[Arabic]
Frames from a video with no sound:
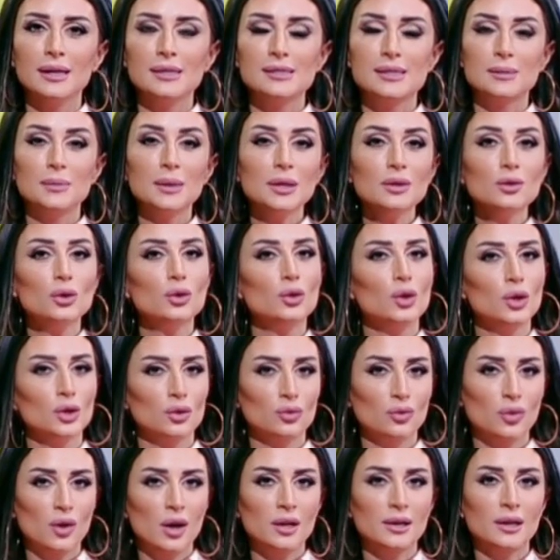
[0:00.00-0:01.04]
إذا بيقدروا
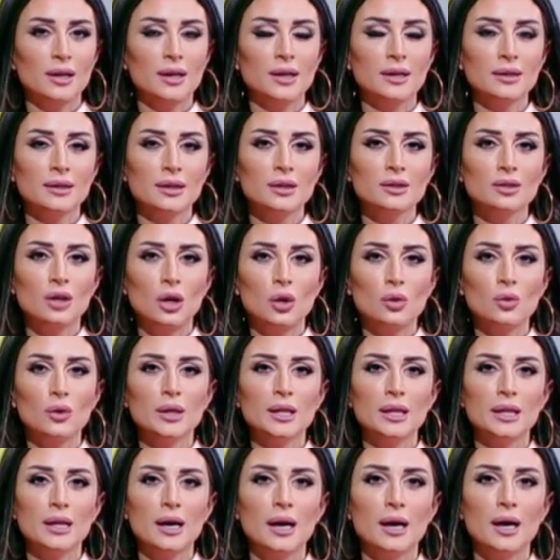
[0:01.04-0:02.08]
أطفالنا يخضعوا
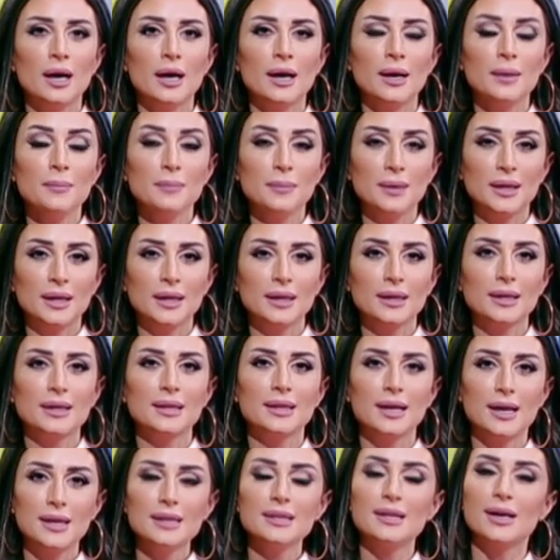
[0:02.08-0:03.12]
إلى حمية
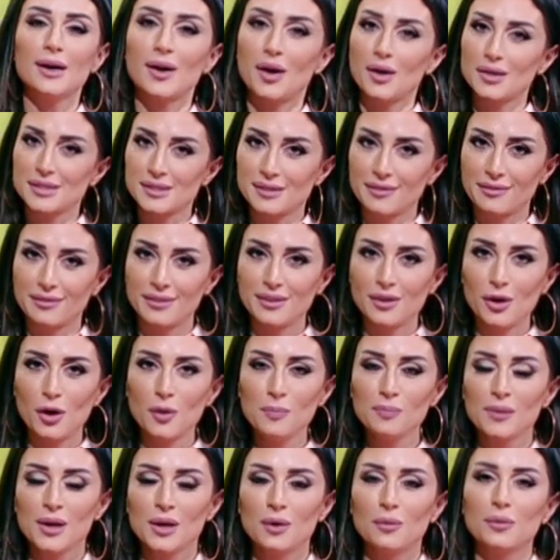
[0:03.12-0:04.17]
غذائية خاصة
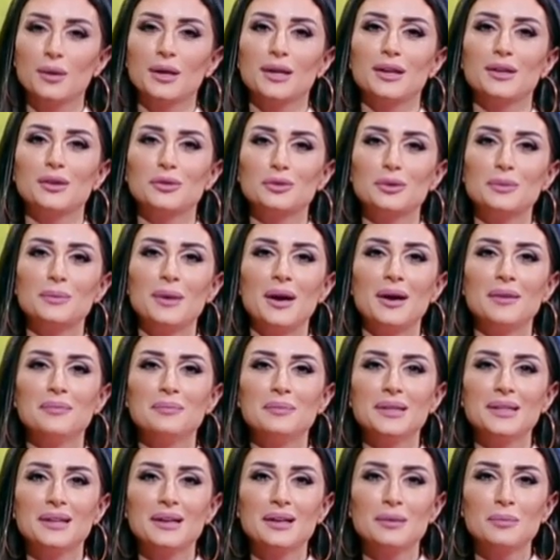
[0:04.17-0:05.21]
فيهم وغيره طبعا
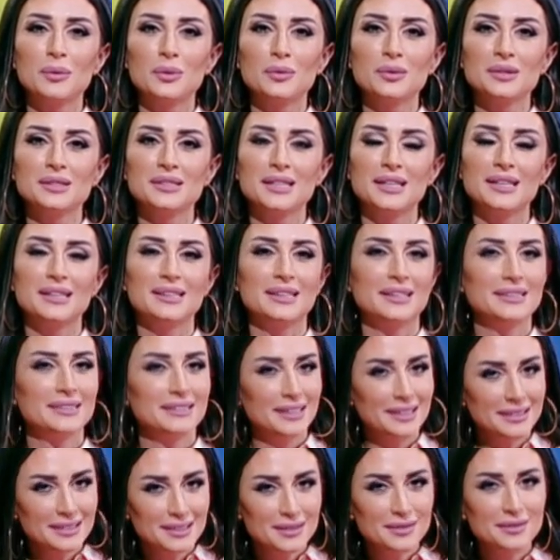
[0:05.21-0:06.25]
من المواضيع اللي رح
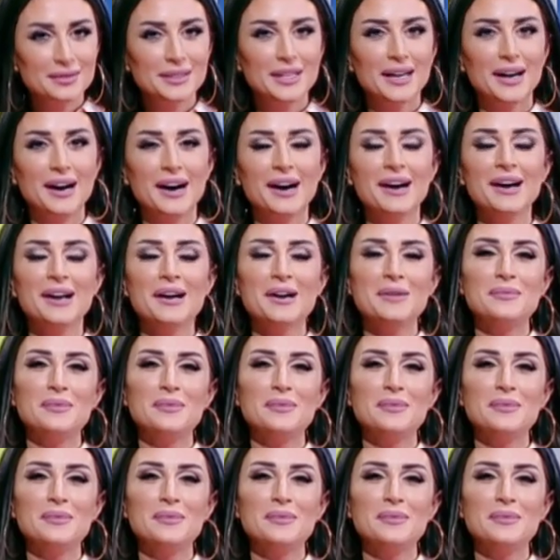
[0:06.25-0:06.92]
نتحدث فيها